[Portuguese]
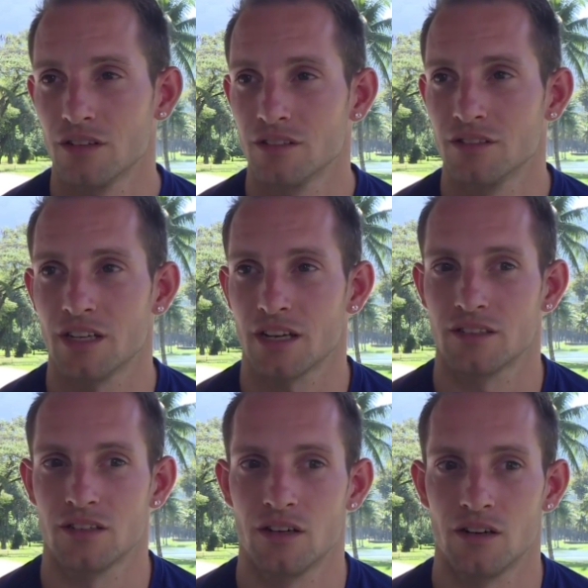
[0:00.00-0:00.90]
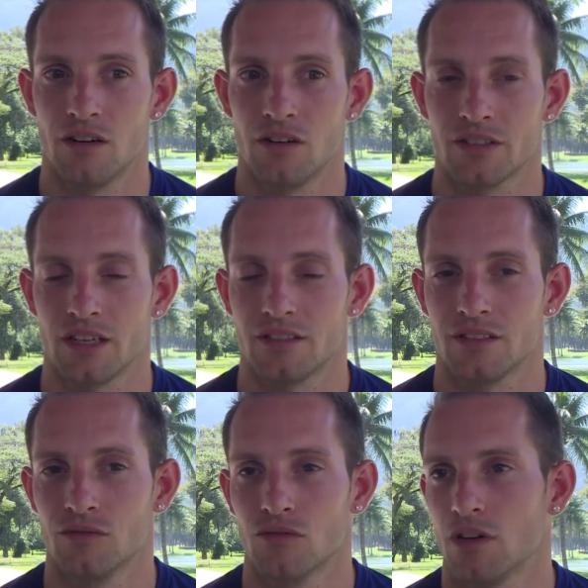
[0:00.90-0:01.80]
direct euh, en
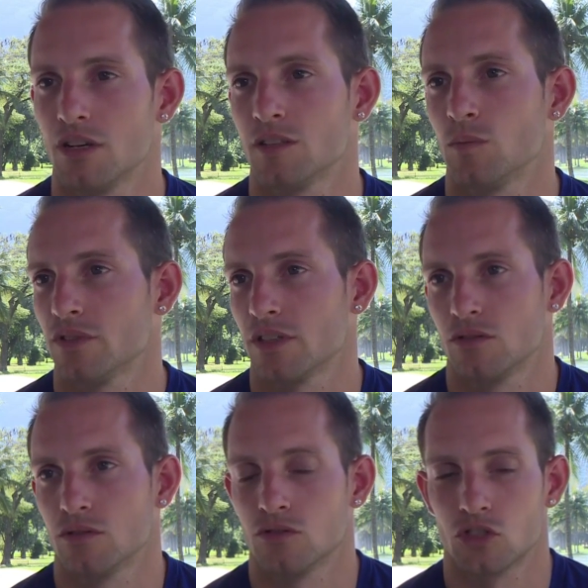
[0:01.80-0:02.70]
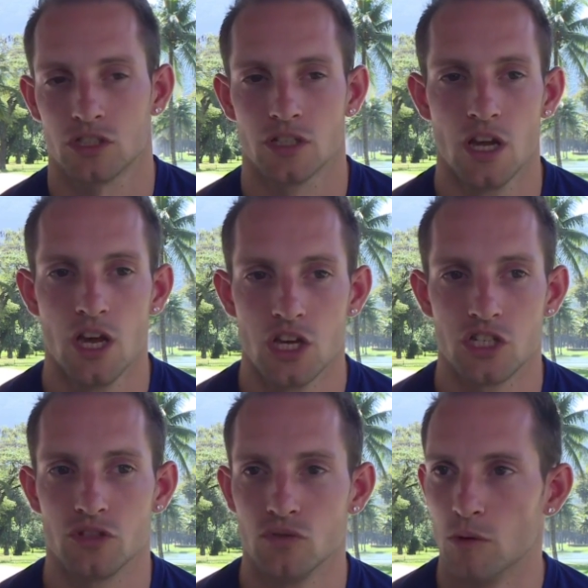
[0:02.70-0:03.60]
tête. Et donc voilà, c'est pour ça que j'ai
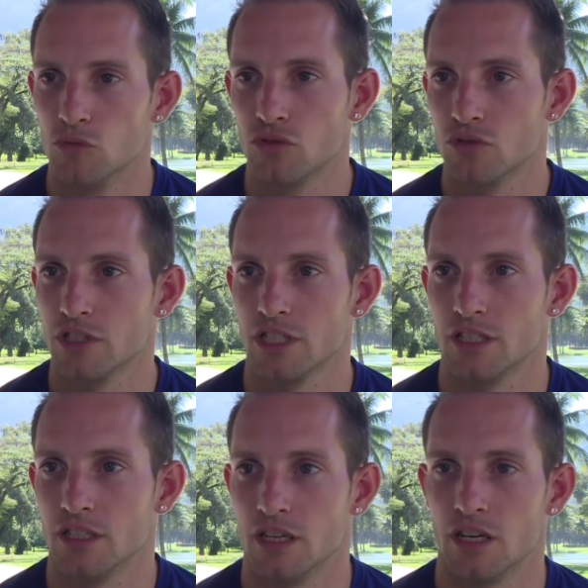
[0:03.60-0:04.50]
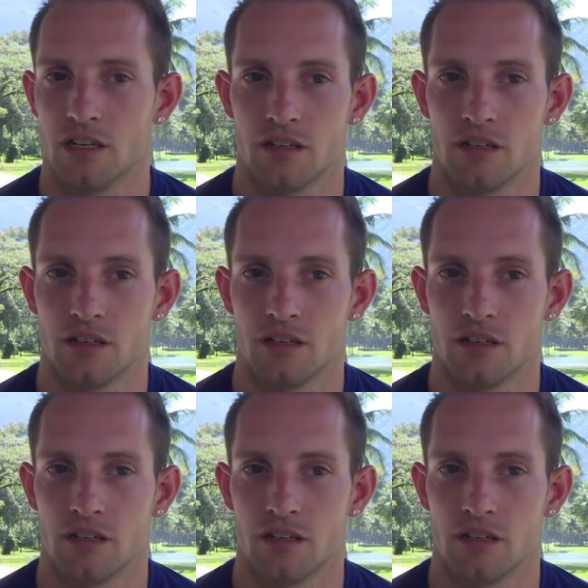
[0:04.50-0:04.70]
tenu à m'excuser e